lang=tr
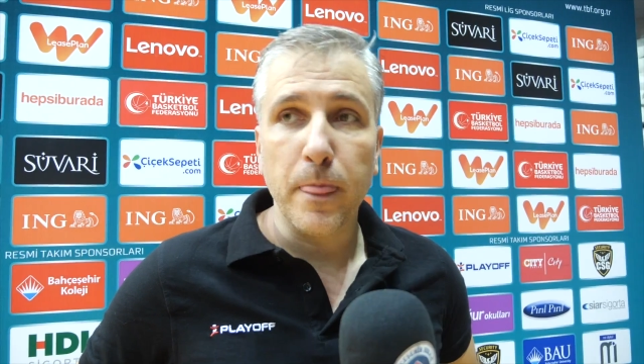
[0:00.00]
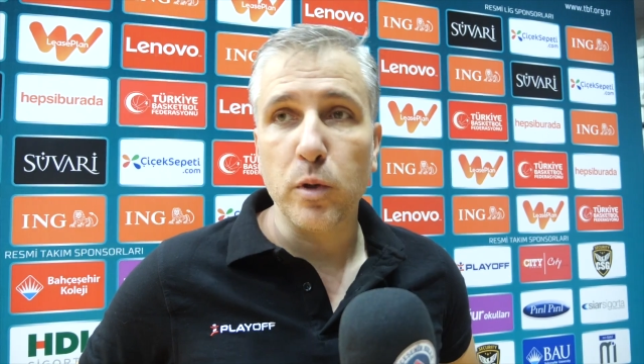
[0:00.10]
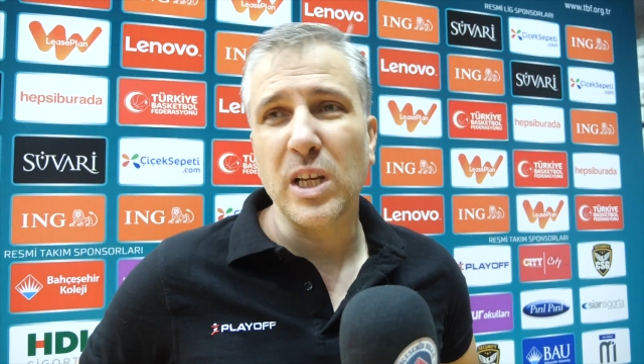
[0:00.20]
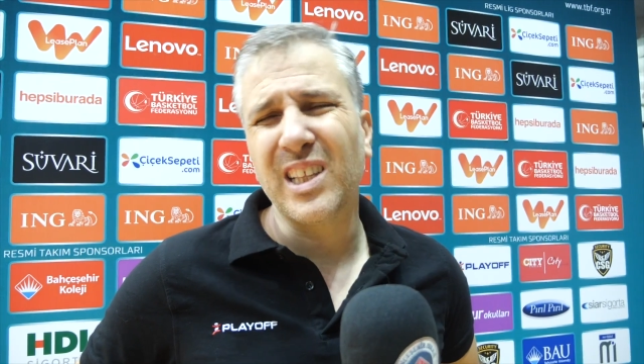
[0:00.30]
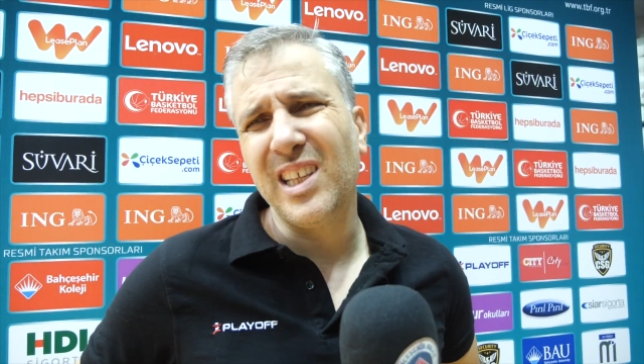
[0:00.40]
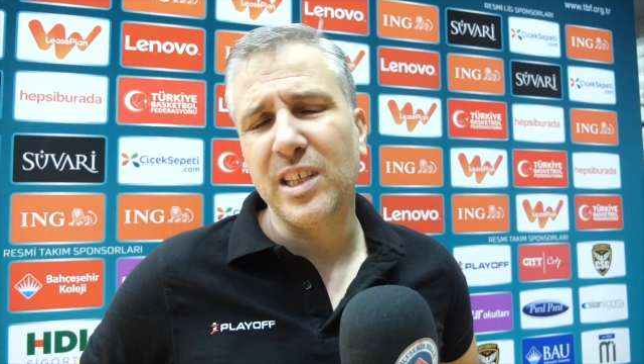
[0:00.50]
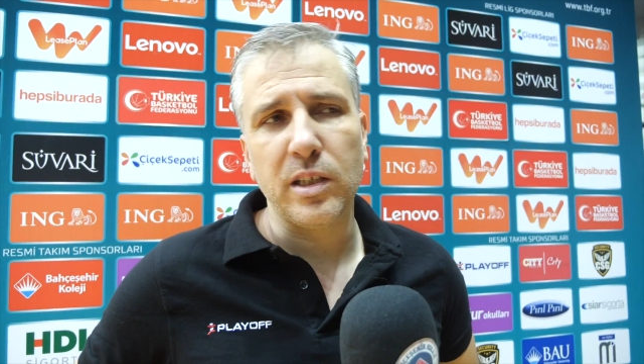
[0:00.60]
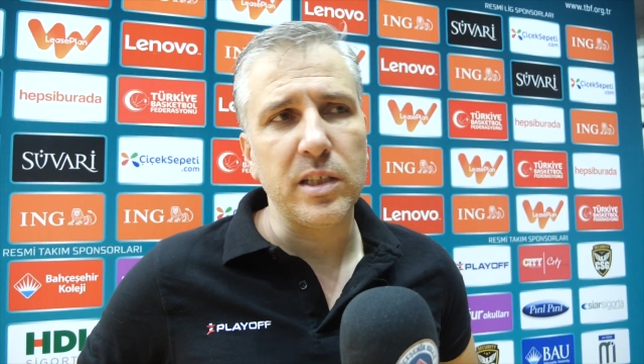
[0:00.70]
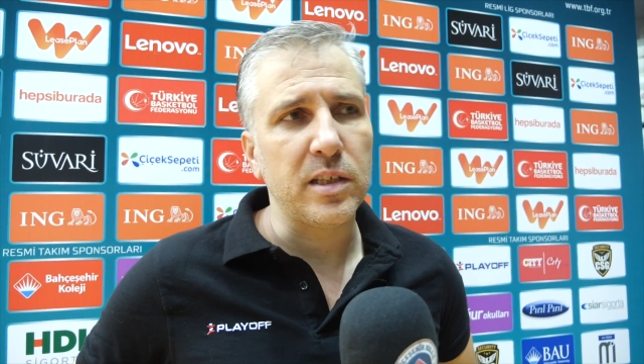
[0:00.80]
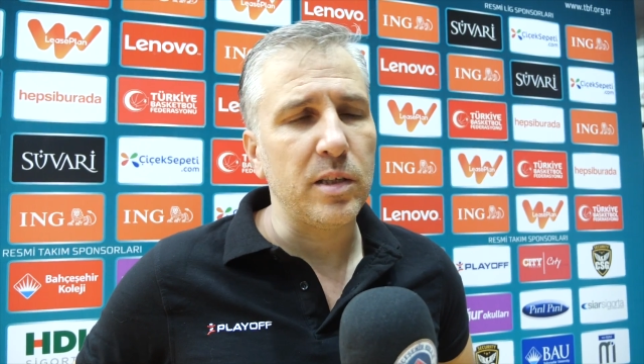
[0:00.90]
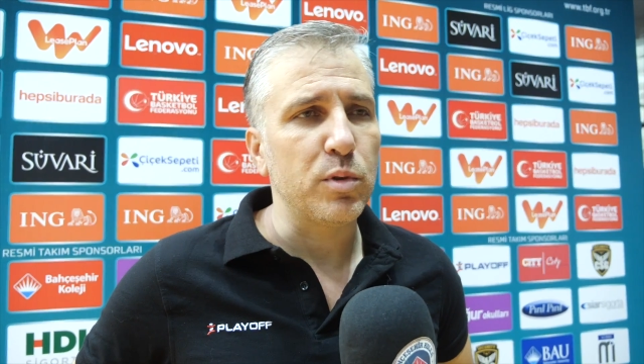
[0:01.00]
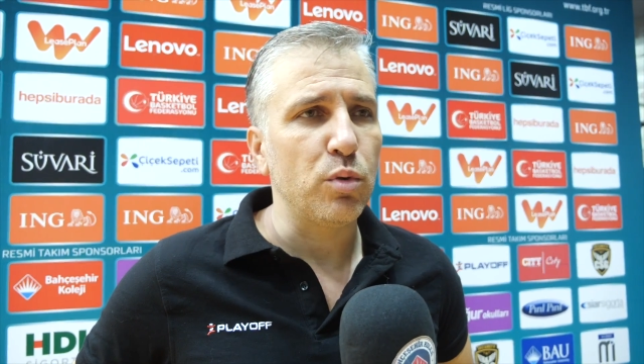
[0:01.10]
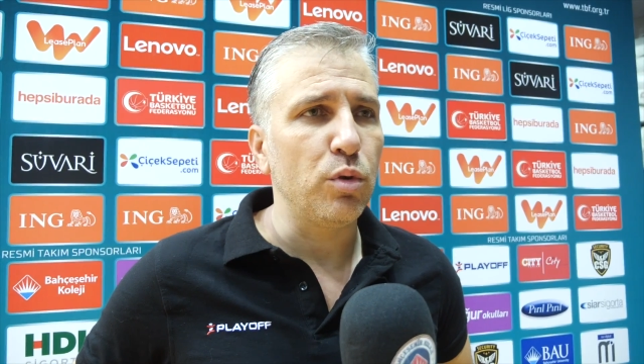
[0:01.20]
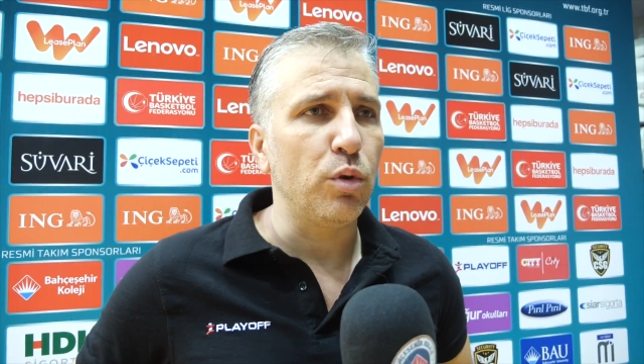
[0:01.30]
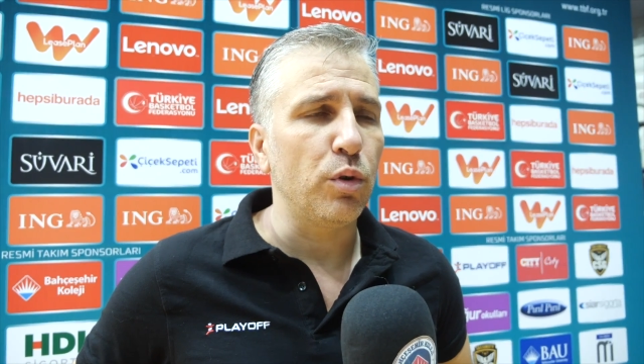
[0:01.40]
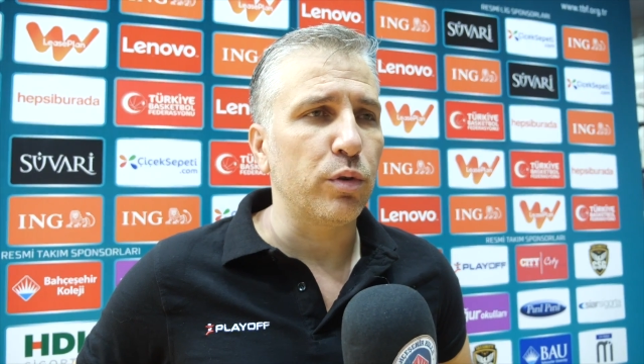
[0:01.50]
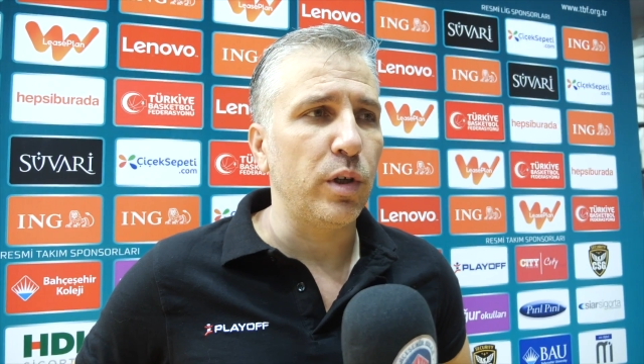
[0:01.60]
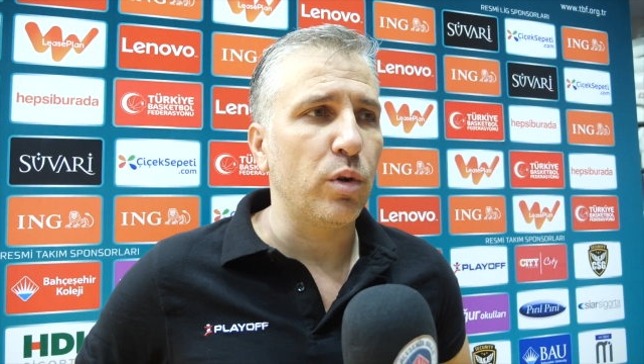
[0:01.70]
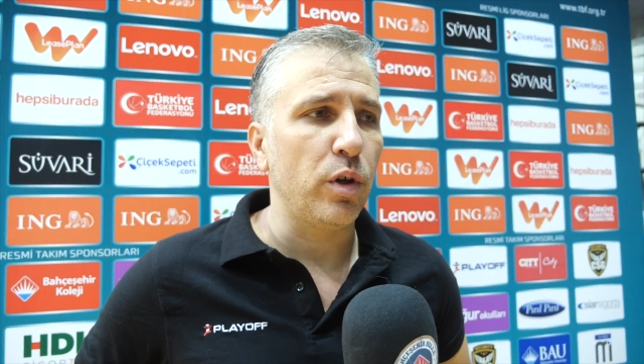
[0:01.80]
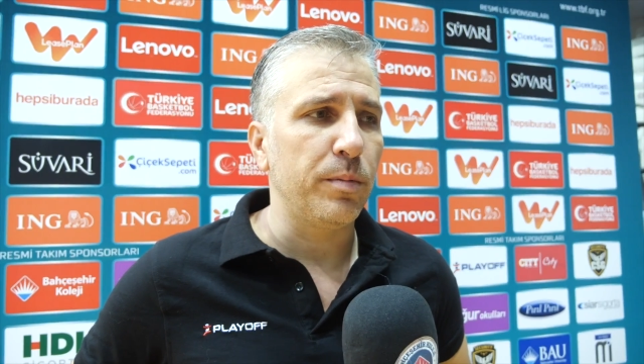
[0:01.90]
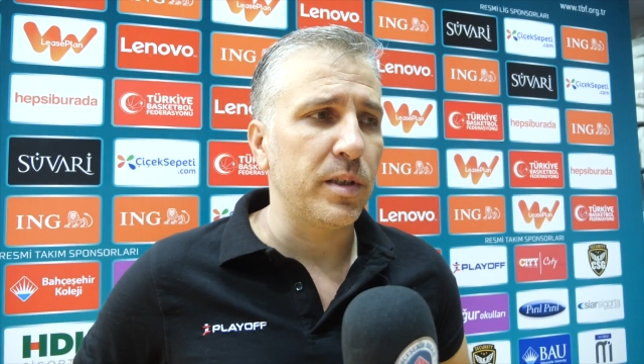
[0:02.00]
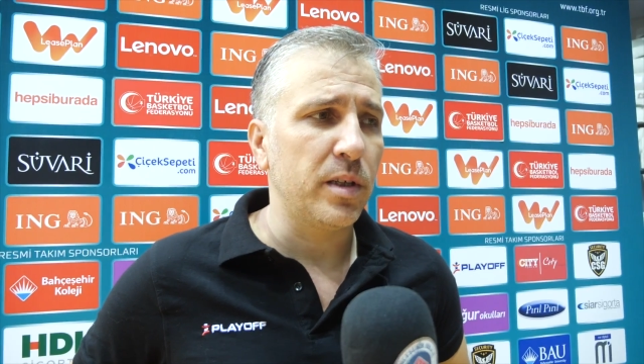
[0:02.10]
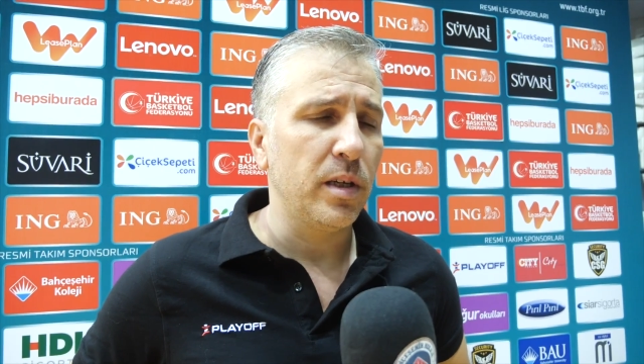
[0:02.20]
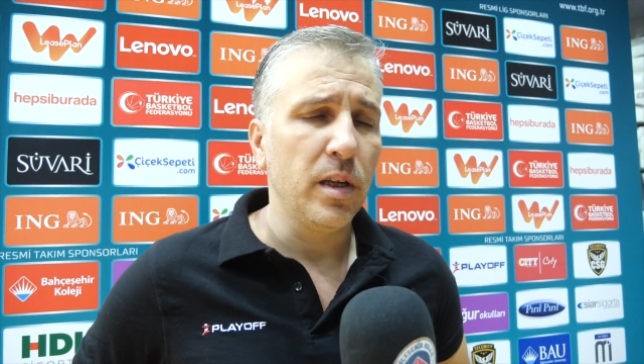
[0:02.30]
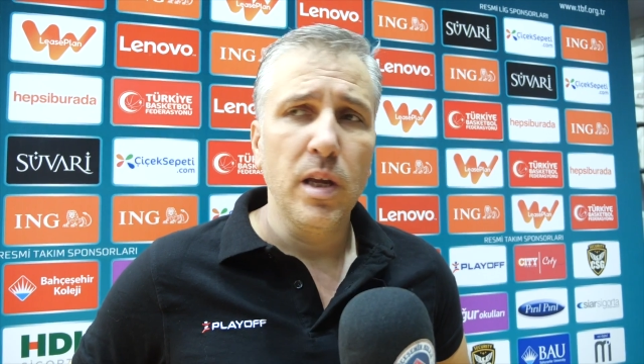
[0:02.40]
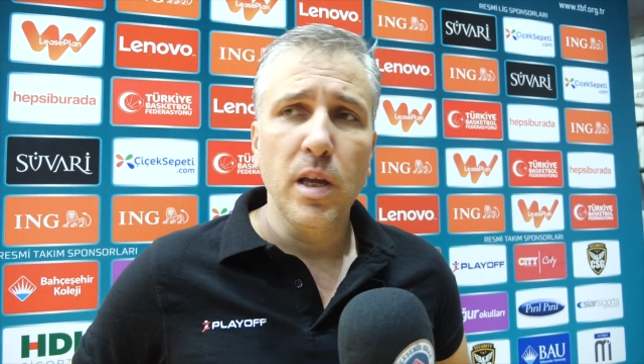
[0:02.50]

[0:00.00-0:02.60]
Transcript: Özellikle ilk kere istediğimiz oyunu ortaya koyamadık.